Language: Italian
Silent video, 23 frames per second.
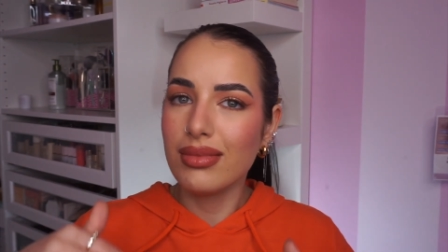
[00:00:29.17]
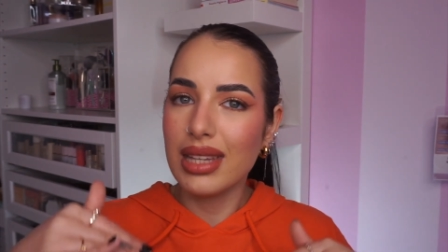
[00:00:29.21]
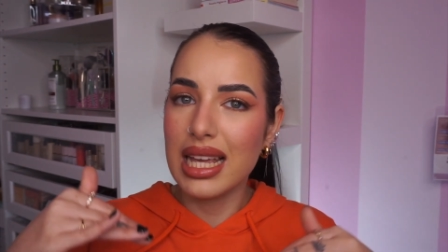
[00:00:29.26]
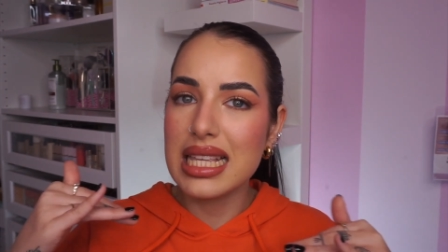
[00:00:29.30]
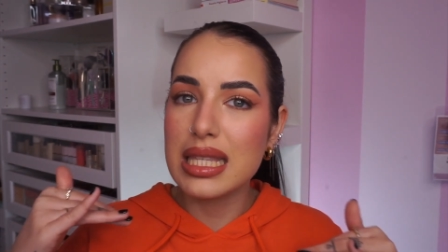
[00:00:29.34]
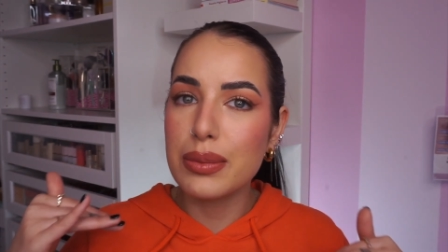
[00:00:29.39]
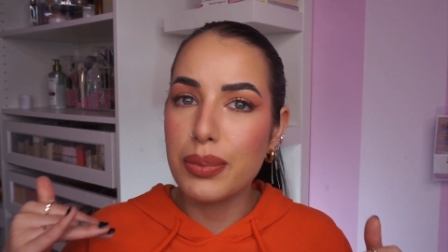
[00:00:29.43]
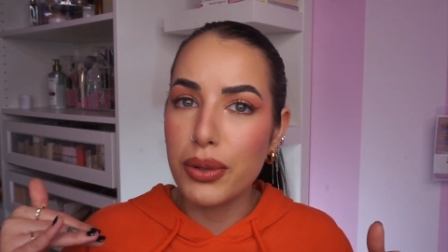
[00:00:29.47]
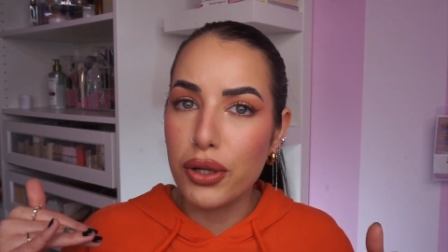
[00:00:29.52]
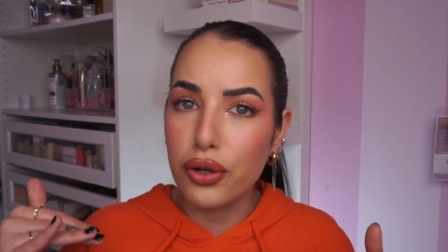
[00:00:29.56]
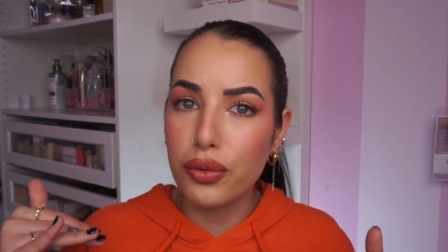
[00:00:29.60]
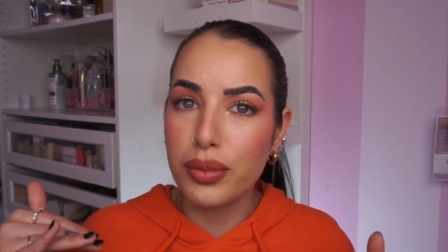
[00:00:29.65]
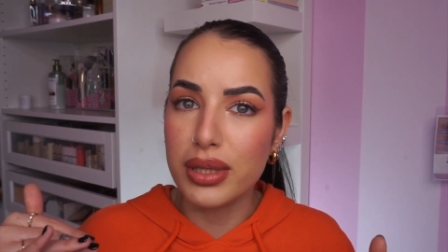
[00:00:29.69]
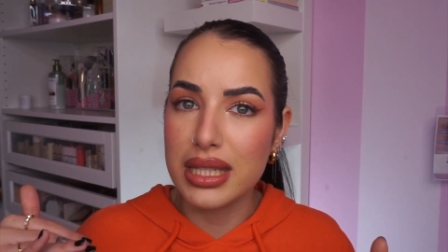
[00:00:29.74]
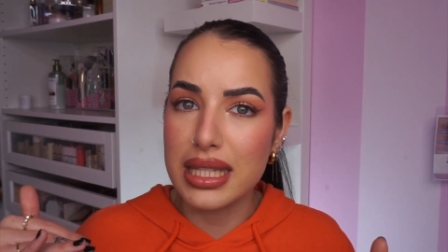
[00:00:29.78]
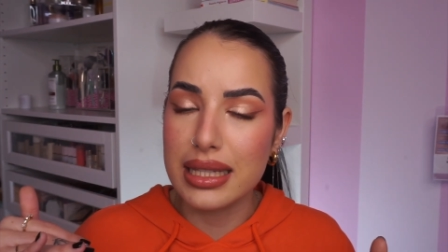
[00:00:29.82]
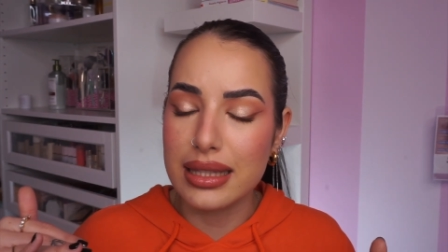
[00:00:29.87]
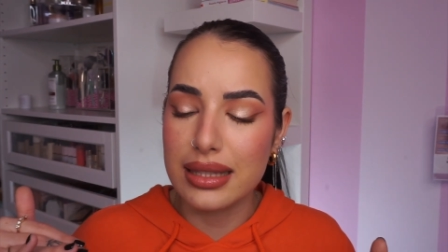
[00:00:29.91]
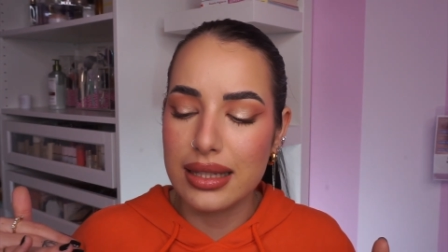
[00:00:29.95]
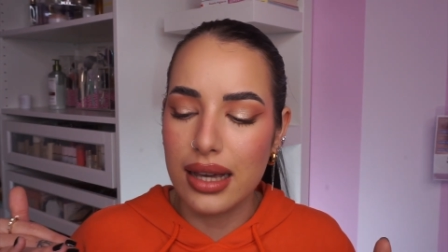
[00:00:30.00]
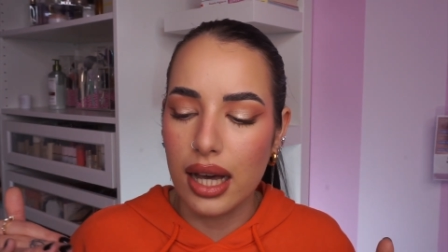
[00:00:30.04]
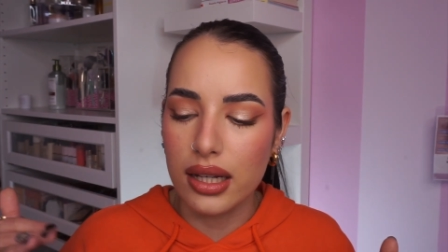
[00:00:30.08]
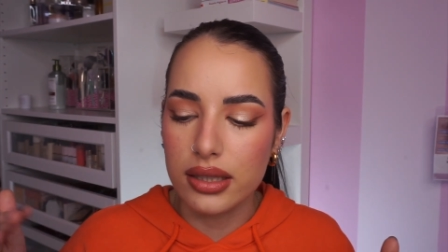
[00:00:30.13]
spero mi
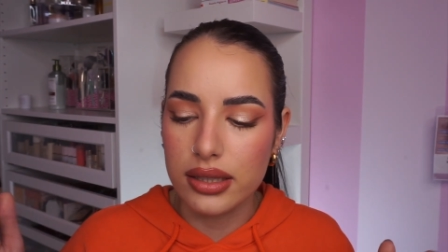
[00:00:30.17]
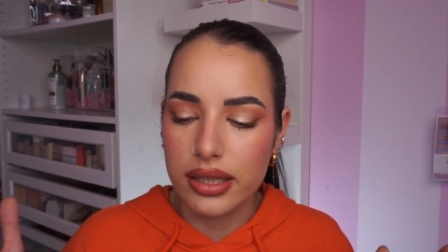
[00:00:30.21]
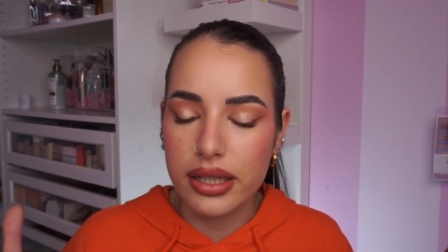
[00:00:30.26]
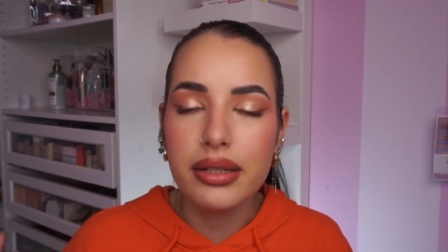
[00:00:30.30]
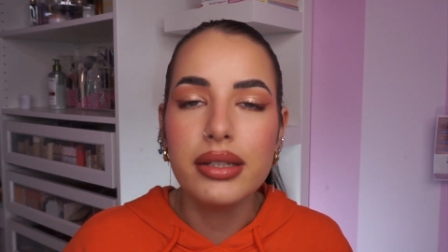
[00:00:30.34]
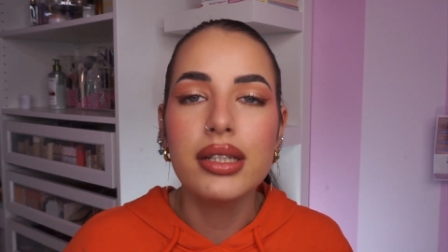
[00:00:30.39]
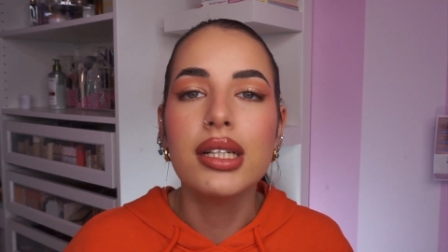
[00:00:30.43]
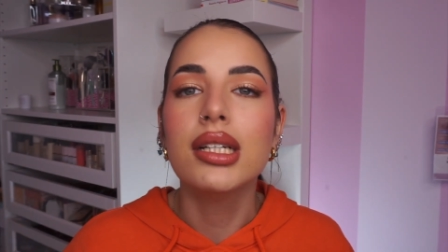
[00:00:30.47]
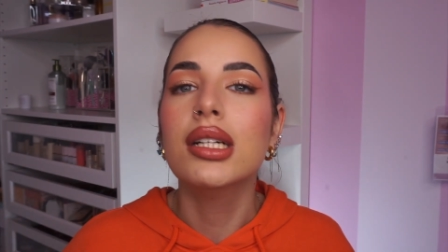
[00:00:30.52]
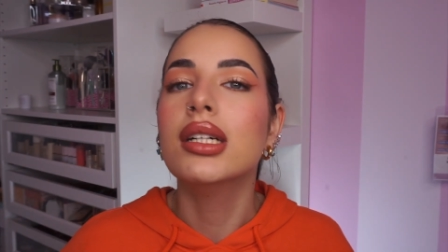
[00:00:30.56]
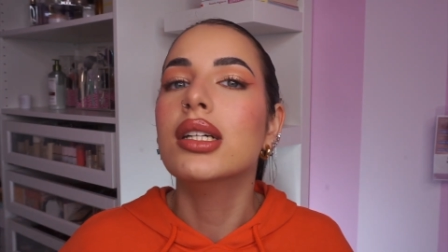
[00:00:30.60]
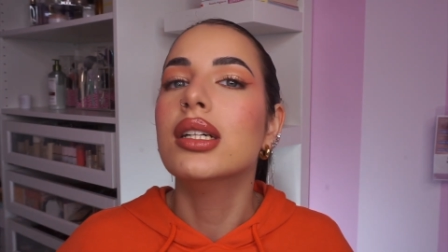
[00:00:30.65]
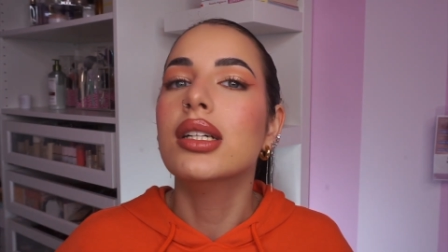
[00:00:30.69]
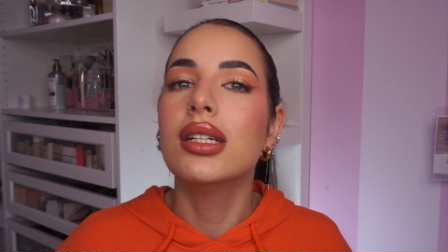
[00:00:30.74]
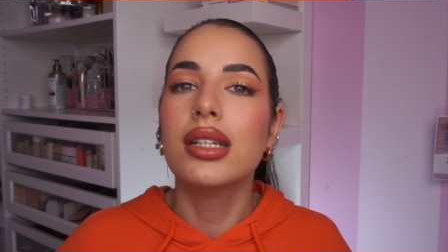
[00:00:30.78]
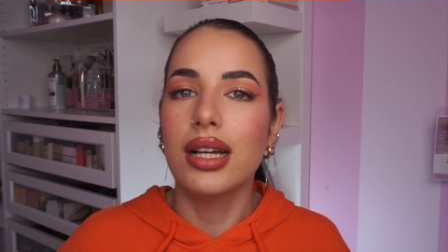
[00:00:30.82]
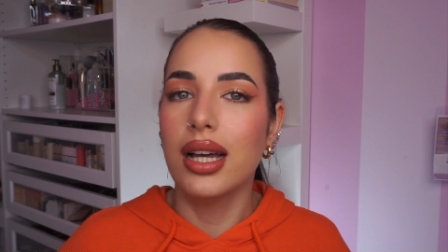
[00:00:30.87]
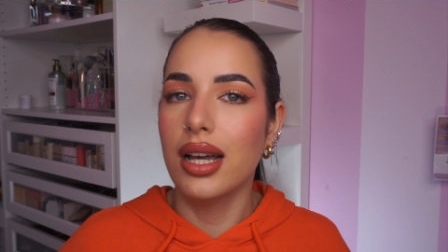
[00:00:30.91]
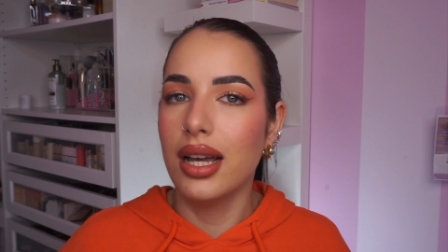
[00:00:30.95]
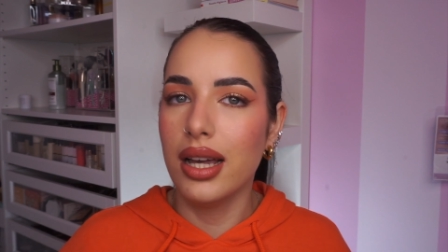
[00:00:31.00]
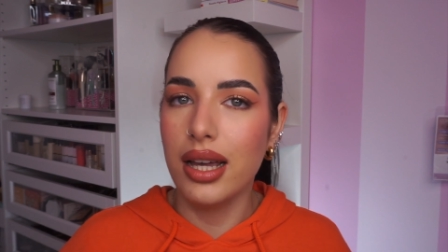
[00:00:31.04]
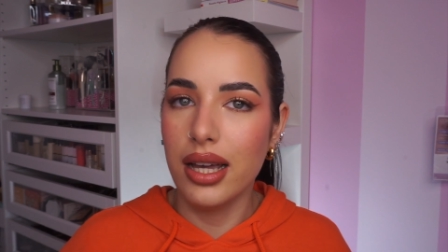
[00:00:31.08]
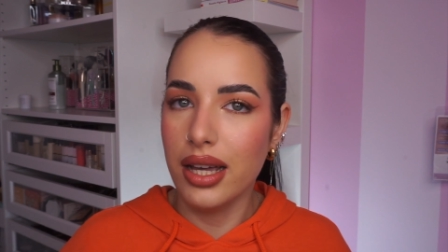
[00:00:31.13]
sentiate,
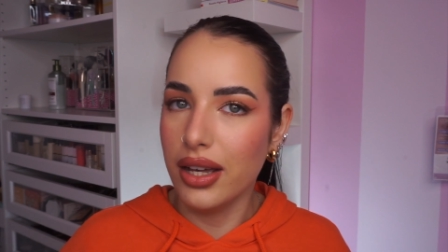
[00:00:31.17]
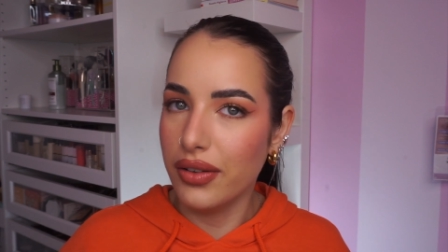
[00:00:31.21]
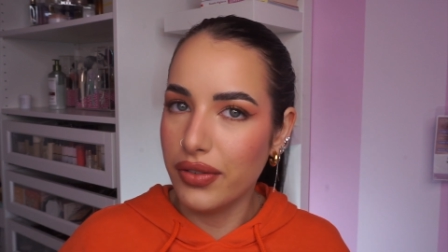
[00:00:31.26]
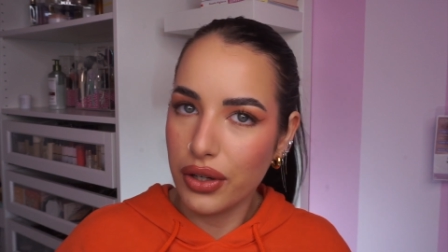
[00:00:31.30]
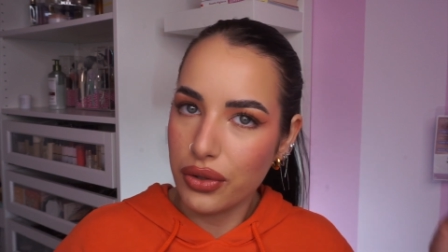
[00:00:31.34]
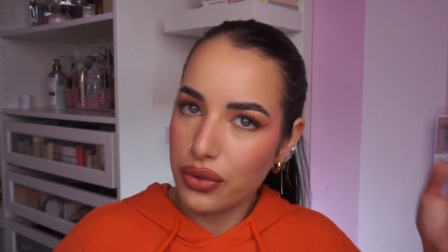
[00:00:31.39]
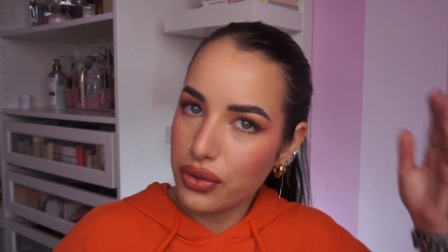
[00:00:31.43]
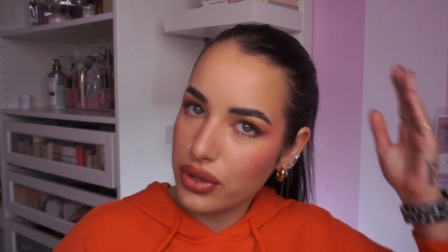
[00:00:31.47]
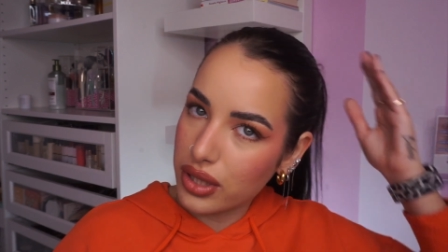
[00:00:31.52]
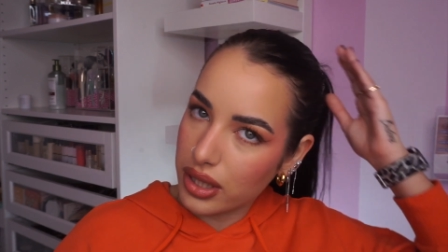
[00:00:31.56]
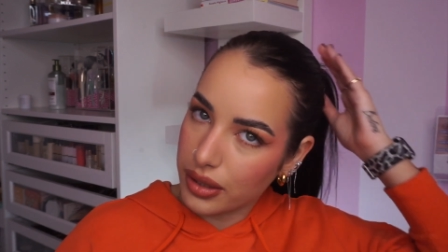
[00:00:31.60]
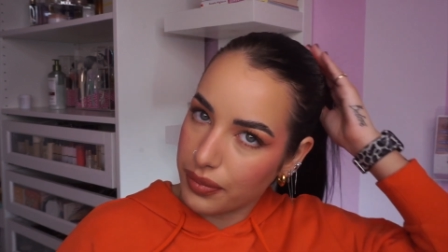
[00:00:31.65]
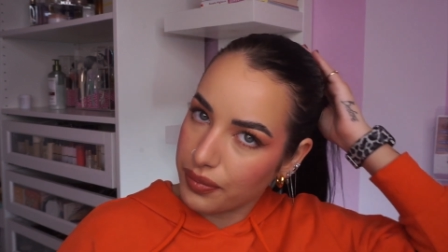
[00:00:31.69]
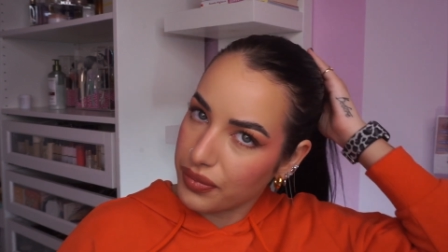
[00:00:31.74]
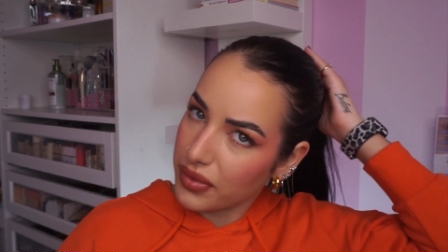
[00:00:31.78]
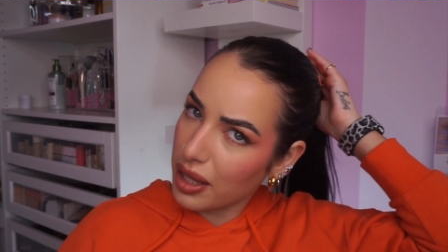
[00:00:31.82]
eh, va così.